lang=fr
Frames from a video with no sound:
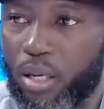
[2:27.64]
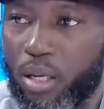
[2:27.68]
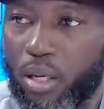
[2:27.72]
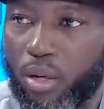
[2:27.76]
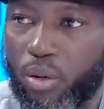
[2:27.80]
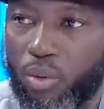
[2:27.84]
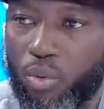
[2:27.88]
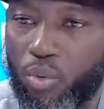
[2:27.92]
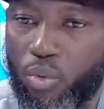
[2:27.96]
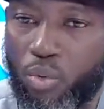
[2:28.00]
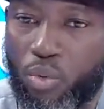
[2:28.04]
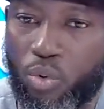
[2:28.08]

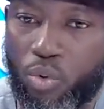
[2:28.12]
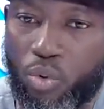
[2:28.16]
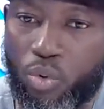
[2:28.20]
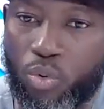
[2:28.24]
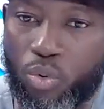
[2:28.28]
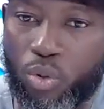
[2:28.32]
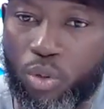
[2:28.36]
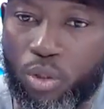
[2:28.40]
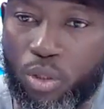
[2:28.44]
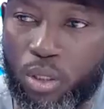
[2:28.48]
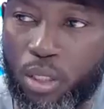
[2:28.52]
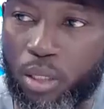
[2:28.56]

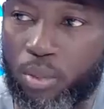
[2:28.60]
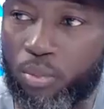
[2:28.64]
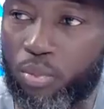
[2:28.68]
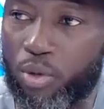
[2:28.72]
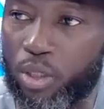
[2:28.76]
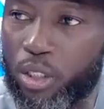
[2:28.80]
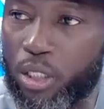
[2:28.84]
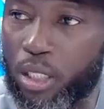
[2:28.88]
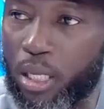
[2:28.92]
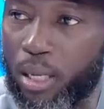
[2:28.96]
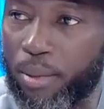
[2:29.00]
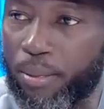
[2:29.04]
où des
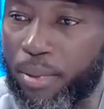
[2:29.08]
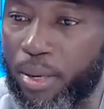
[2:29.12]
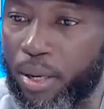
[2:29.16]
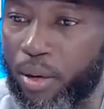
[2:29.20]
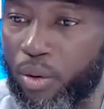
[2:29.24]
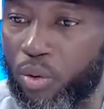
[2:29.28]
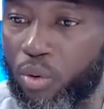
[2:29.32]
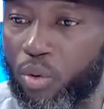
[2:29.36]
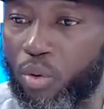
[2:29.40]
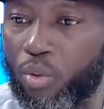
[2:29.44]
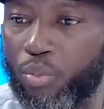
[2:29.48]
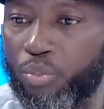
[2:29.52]

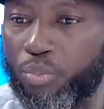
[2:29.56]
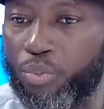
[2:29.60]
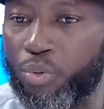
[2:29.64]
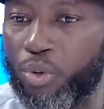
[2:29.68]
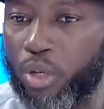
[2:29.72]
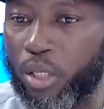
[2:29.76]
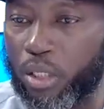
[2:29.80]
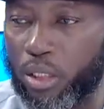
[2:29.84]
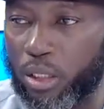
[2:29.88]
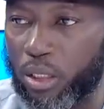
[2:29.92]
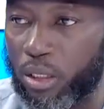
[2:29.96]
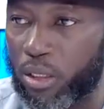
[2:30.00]
Burkinabés ont pu
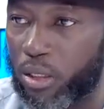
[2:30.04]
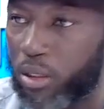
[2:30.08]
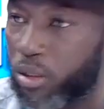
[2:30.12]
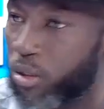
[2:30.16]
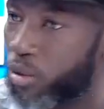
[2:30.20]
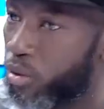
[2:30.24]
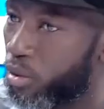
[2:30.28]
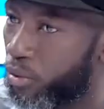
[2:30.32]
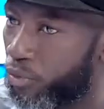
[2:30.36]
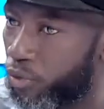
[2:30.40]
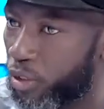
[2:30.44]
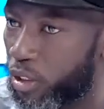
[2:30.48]

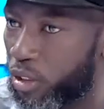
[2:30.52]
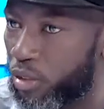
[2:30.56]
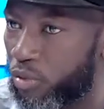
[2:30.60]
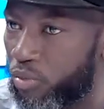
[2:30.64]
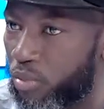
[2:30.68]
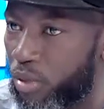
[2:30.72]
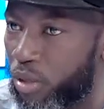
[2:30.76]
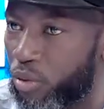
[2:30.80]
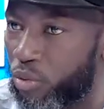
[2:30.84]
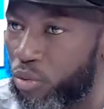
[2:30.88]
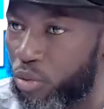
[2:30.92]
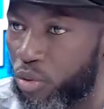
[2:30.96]
racheter
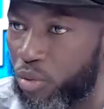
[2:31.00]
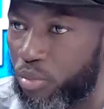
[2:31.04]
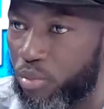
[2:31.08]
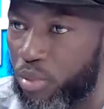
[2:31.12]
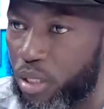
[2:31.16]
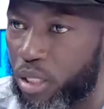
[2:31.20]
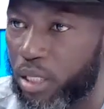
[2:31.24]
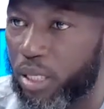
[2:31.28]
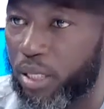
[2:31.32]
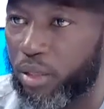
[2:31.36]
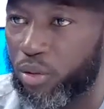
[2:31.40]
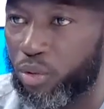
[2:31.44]
effectivement une
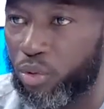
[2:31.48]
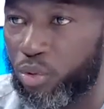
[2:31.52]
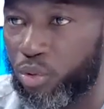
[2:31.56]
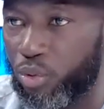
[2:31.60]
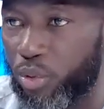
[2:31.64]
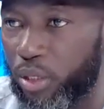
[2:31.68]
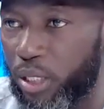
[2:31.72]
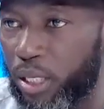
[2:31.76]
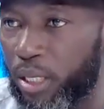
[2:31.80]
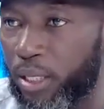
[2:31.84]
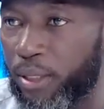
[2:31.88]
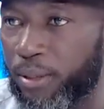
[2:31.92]
mine
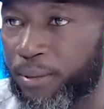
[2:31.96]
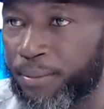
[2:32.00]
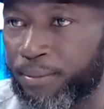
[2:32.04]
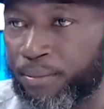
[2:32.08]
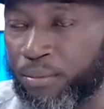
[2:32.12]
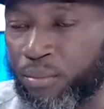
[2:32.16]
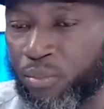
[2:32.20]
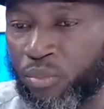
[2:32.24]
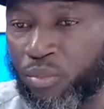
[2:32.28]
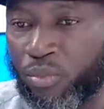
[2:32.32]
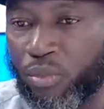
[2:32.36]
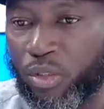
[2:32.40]
industrielle,
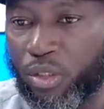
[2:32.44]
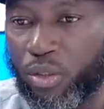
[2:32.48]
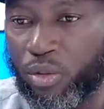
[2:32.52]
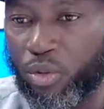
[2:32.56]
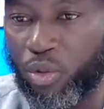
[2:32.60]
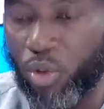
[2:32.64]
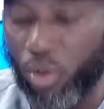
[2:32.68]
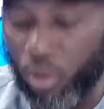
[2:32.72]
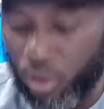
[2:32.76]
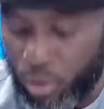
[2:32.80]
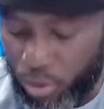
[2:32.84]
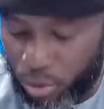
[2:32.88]

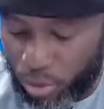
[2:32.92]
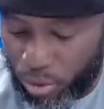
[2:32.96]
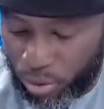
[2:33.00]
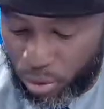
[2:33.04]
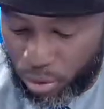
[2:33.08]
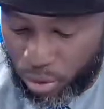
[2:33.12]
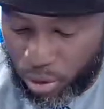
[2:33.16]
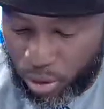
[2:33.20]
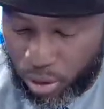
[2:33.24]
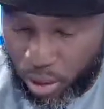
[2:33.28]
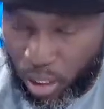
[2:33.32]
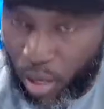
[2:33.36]
donc
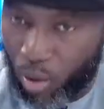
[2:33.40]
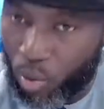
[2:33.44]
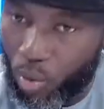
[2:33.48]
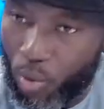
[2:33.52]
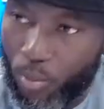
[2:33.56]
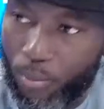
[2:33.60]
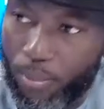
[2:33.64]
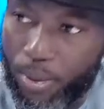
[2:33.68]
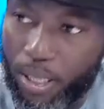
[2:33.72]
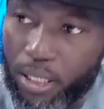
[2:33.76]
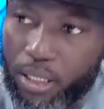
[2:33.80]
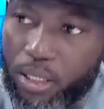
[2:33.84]
euh, et
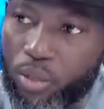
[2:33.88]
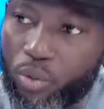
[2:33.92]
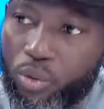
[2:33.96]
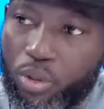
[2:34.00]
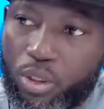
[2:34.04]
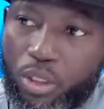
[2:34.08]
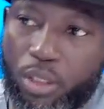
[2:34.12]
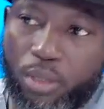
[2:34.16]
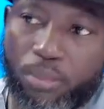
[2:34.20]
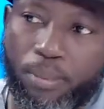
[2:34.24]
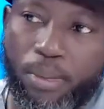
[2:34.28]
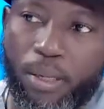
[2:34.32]
accompagnée
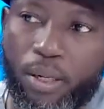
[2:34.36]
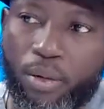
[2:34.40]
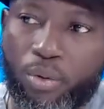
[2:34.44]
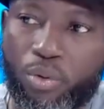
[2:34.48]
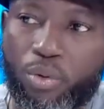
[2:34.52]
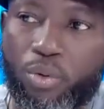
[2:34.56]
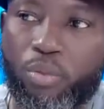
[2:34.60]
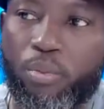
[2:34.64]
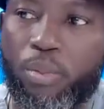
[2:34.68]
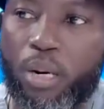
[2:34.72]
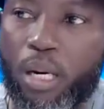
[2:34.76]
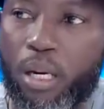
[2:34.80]
aussi par
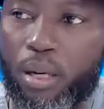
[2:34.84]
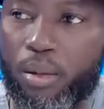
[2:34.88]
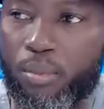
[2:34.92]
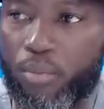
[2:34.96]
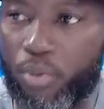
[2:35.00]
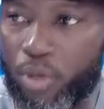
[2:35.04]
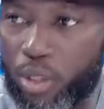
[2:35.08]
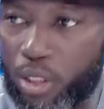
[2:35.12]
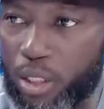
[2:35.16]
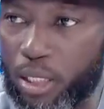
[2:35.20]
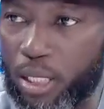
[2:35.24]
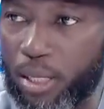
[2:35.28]
une banque
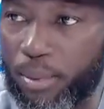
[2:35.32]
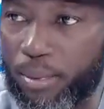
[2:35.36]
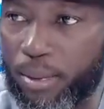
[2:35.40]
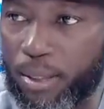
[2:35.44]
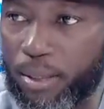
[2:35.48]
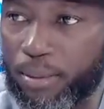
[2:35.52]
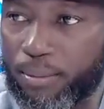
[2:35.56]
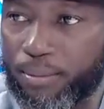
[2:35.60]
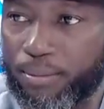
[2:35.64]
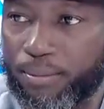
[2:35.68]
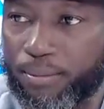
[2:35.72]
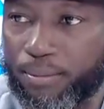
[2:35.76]
burkinabé.
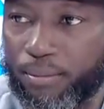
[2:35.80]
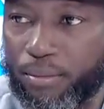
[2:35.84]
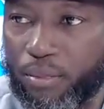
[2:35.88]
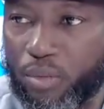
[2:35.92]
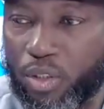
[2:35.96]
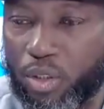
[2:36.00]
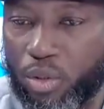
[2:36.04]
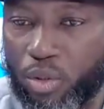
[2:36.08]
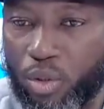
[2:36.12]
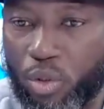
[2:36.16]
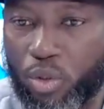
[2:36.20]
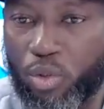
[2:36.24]

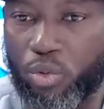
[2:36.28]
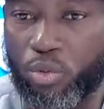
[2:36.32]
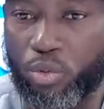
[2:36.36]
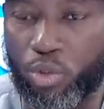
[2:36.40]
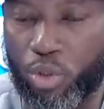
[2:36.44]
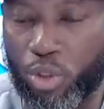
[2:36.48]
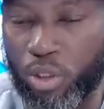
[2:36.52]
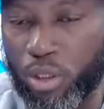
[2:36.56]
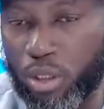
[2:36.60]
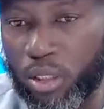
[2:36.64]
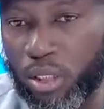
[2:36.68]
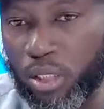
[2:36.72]
Donc
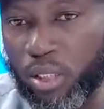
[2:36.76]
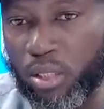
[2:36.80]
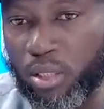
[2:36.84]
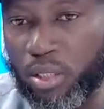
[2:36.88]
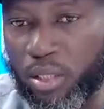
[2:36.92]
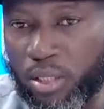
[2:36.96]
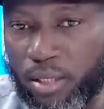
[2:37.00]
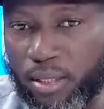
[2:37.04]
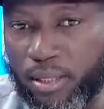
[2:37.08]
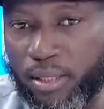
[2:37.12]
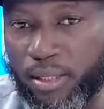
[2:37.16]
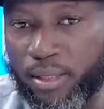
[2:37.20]
je dis
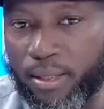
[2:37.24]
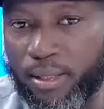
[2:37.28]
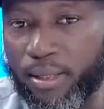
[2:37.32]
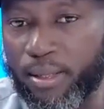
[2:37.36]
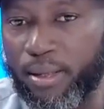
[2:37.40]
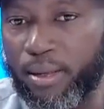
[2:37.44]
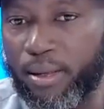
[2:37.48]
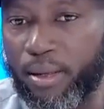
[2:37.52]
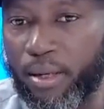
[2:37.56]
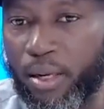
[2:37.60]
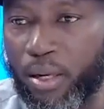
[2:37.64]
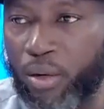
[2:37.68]
qu'ici
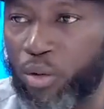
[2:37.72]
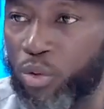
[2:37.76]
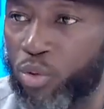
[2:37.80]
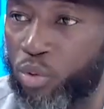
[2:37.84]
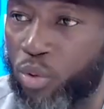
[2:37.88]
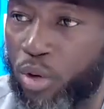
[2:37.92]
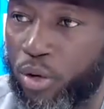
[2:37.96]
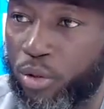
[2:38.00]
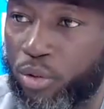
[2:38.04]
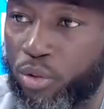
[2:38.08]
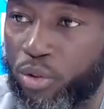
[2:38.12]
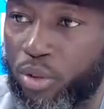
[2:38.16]
la
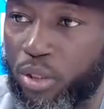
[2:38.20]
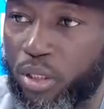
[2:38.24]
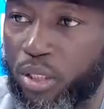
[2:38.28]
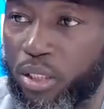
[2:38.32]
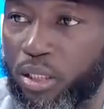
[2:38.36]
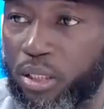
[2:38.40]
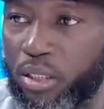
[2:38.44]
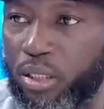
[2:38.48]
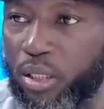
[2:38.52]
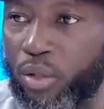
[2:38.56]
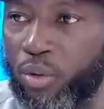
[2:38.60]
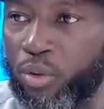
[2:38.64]
leçon à
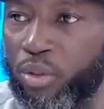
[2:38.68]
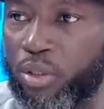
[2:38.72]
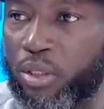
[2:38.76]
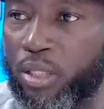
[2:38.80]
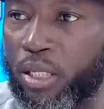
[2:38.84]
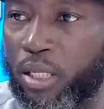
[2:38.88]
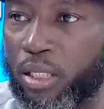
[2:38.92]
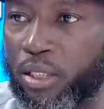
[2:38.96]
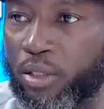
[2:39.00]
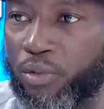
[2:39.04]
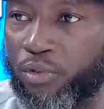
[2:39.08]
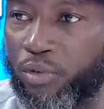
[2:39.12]
retenir c'est le
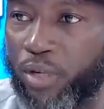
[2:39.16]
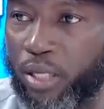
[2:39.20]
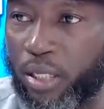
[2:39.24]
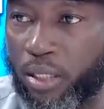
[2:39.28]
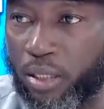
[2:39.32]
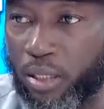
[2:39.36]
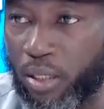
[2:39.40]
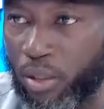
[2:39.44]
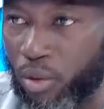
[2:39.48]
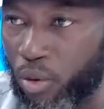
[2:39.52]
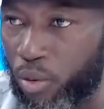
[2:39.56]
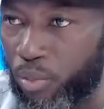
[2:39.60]

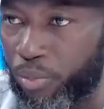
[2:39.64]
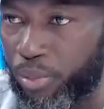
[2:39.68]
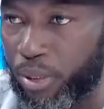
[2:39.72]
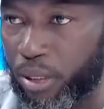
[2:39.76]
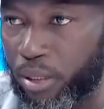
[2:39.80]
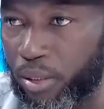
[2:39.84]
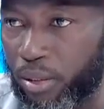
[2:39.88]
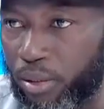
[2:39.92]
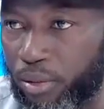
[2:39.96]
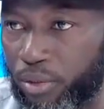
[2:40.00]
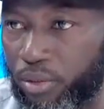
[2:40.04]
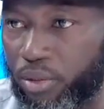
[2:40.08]
transfert de
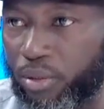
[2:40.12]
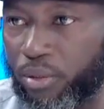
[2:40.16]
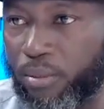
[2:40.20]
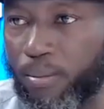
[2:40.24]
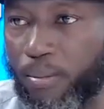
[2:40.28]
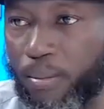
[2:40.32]
compétences.